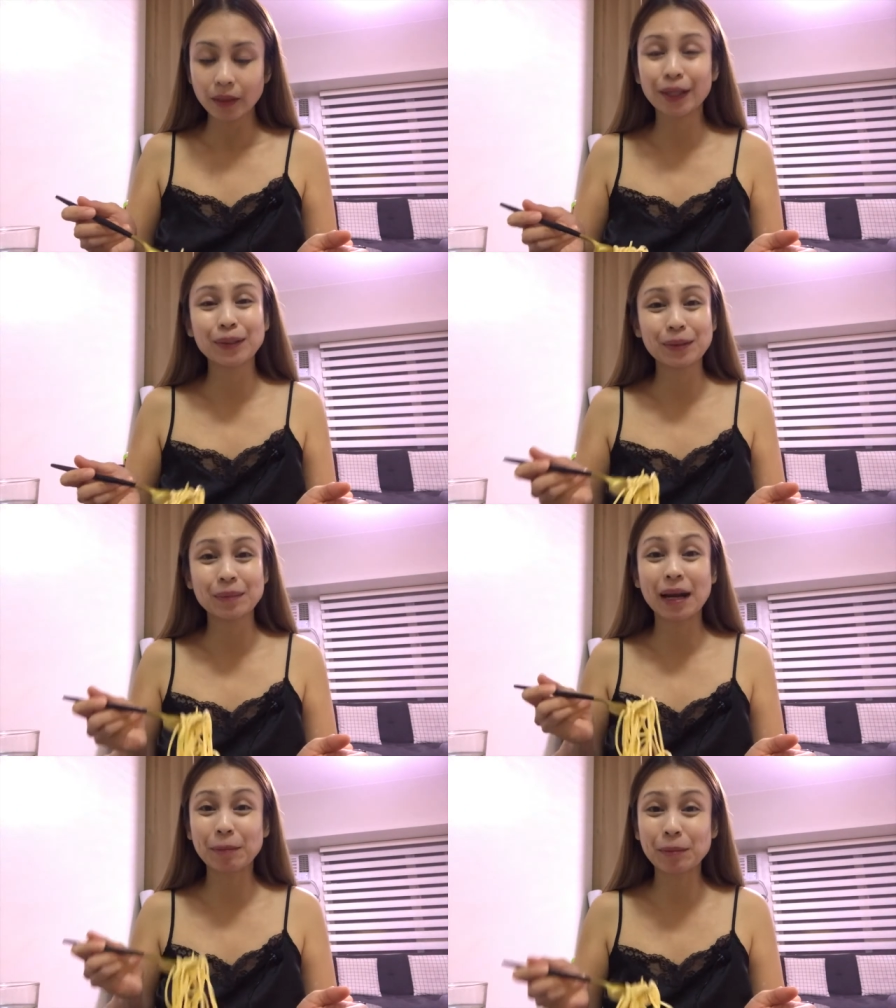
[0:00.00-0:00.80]
Ayun,
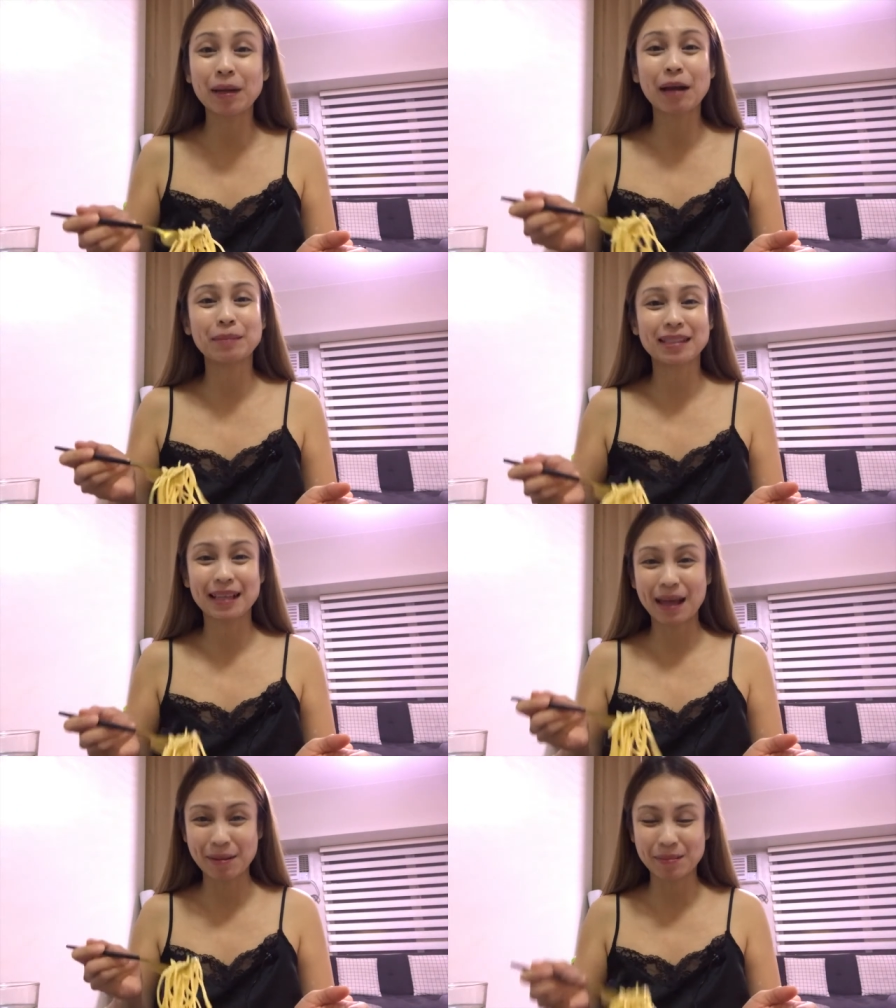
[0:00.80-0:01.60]
maraming maraming
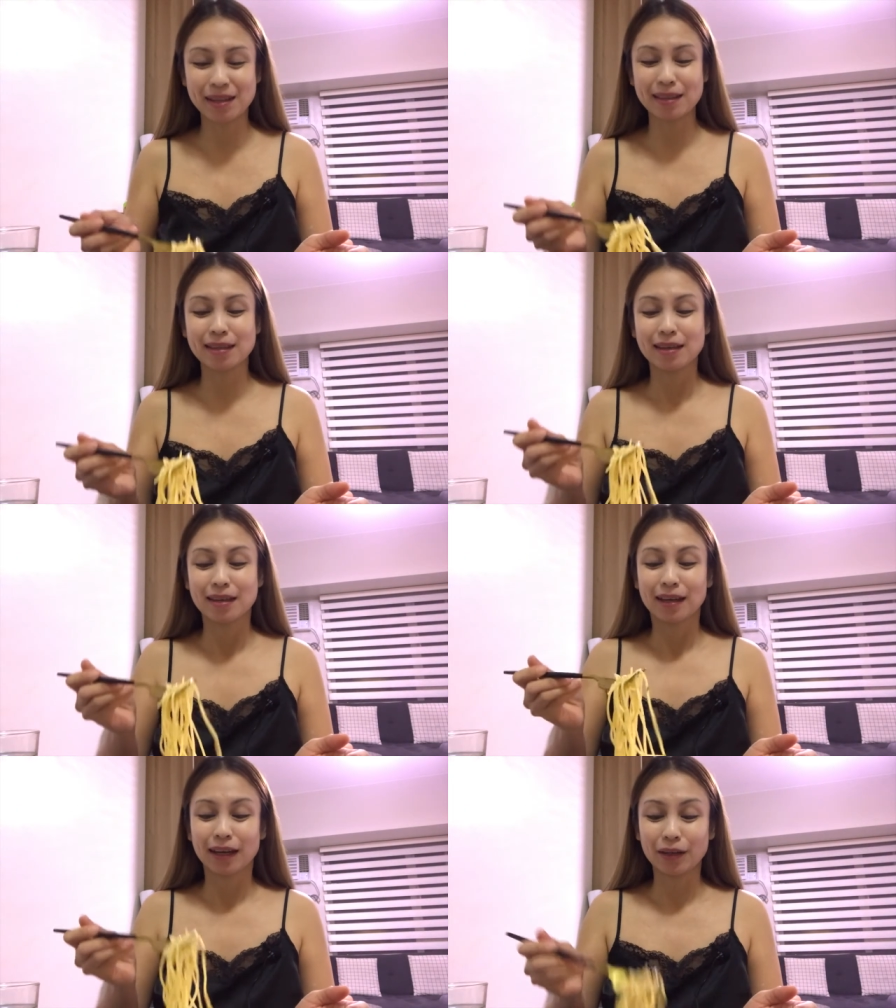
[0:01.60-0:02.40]
salamat.
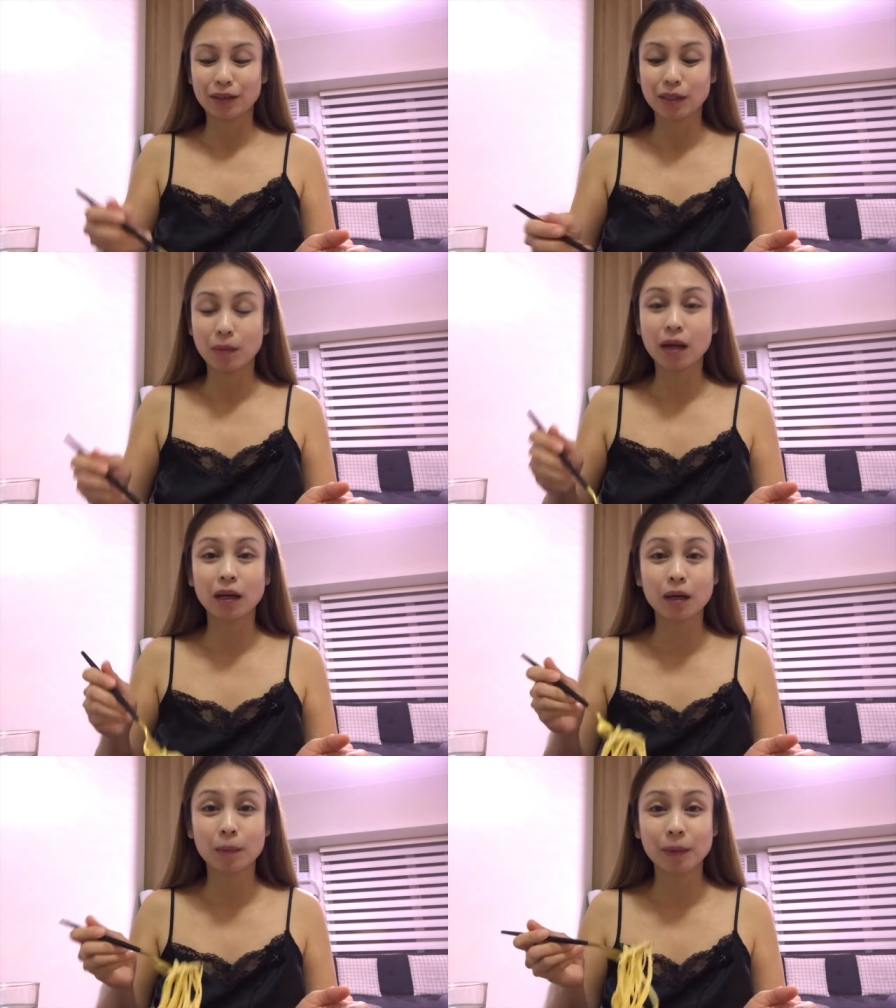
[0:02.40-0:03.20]
Ayun, sa mga
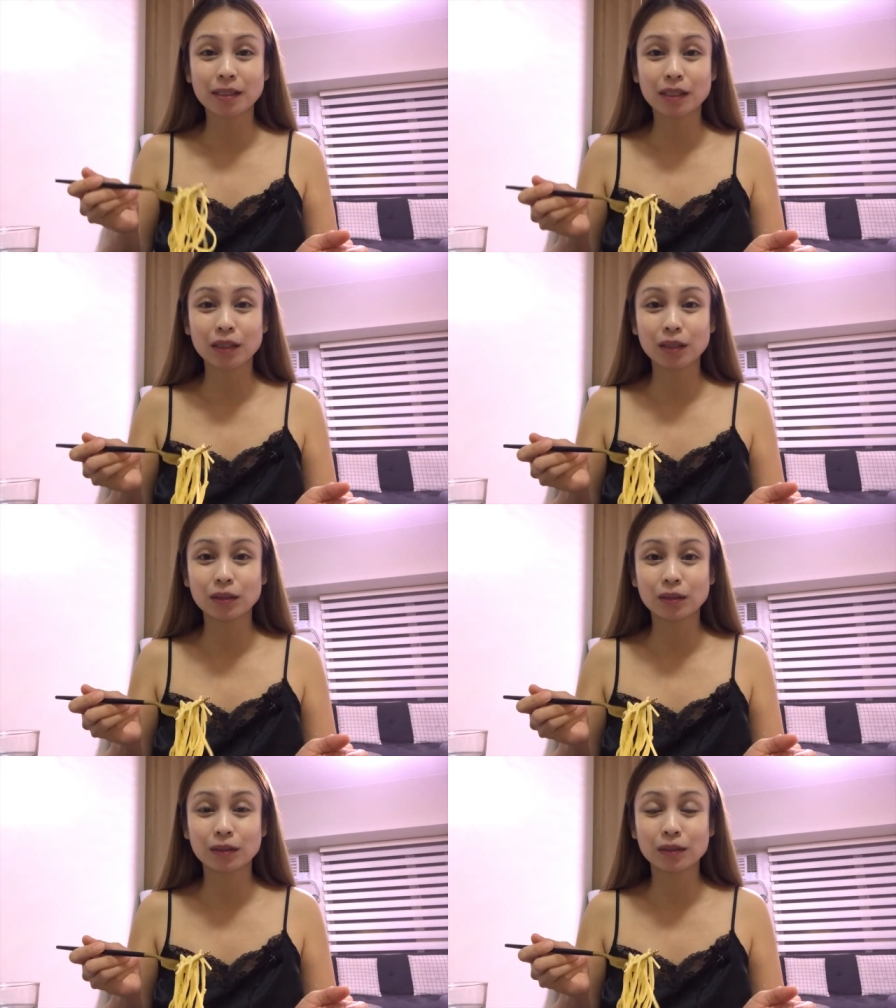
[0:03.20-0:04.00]
nakapansin
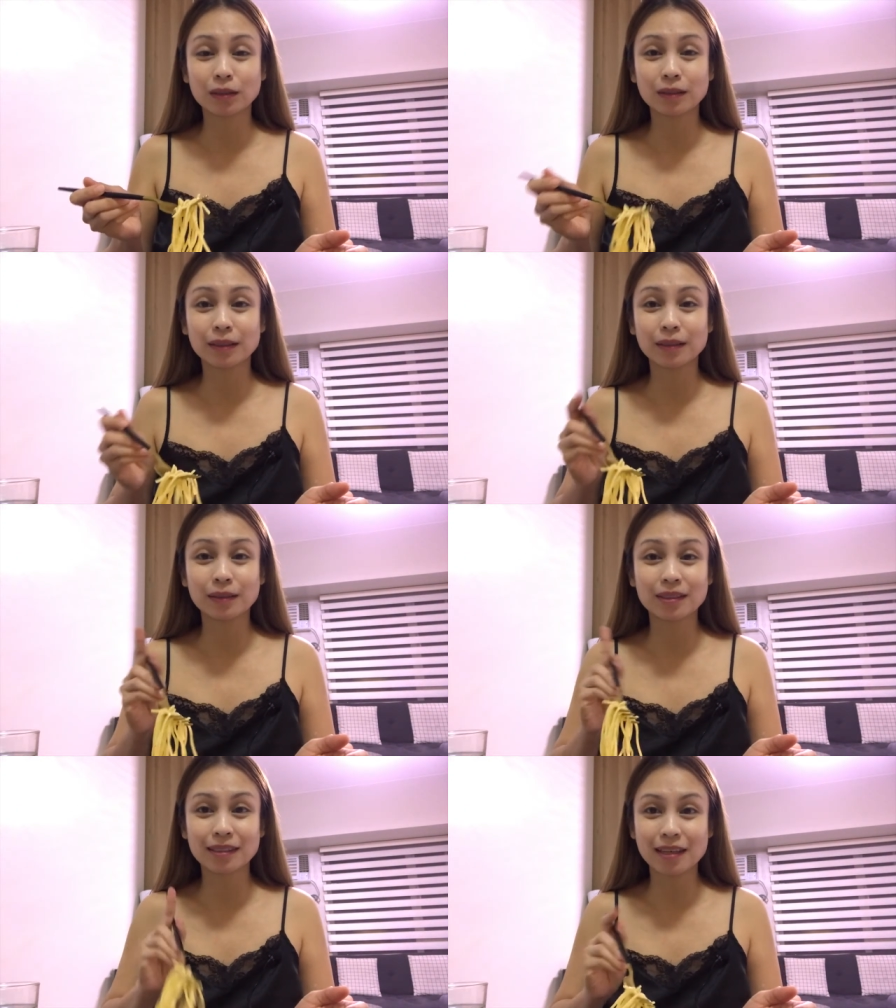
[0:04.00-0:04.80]
ng, ng
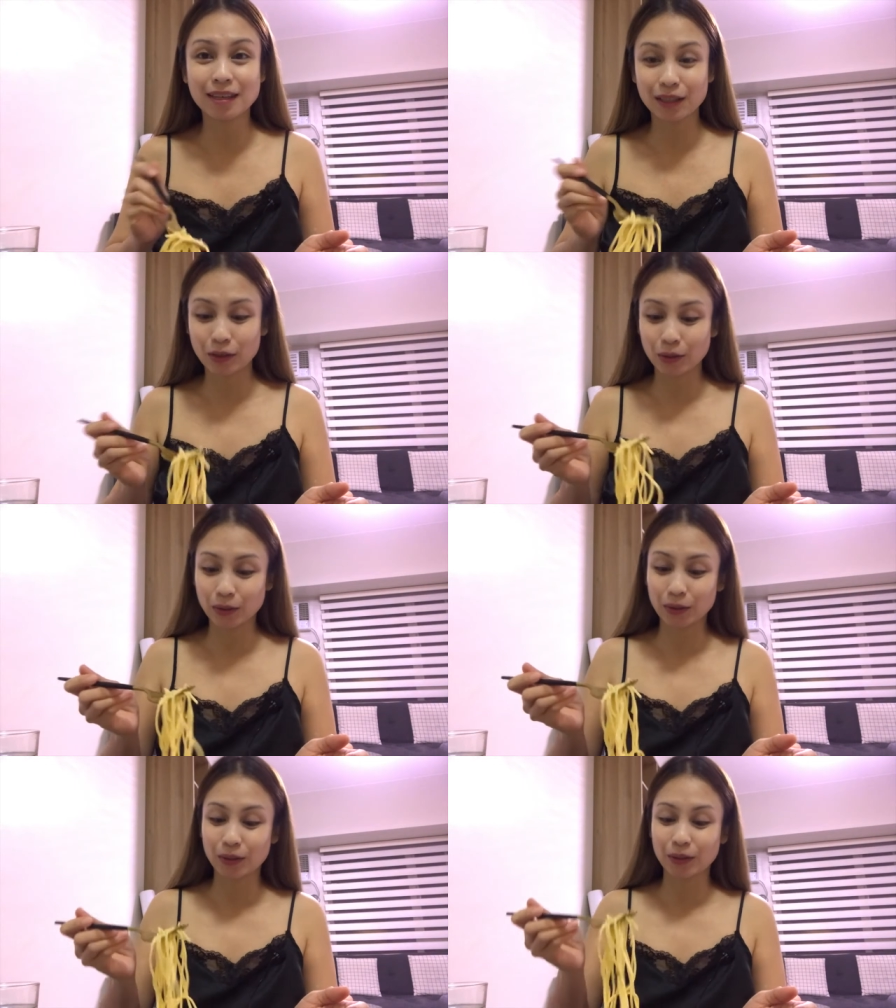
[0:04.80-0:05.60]
skin
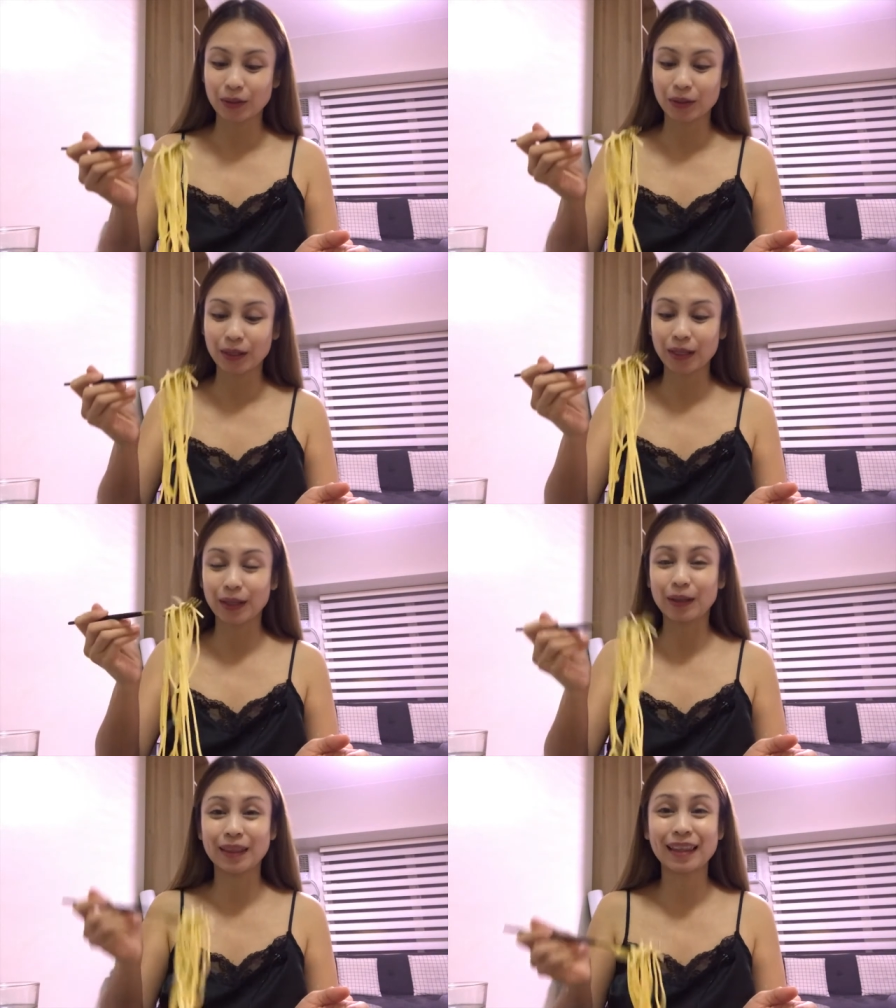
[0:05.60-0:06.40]
ko,
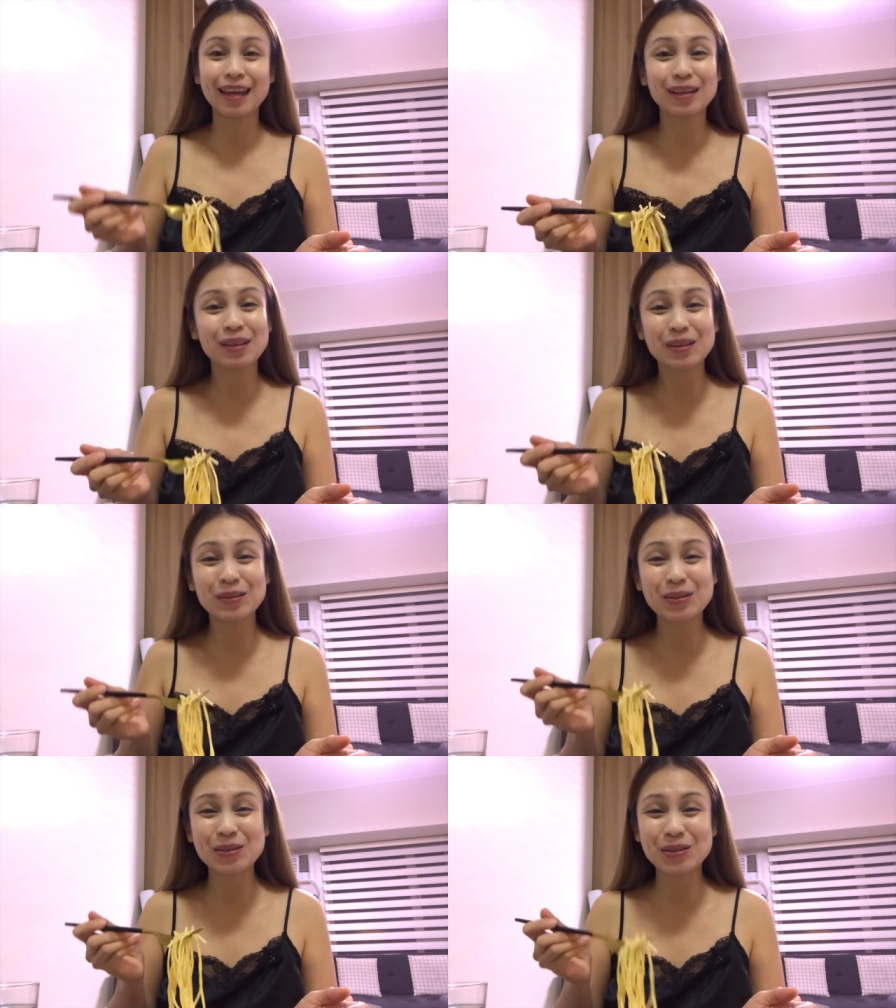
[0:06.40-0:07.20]
ayun, thank you!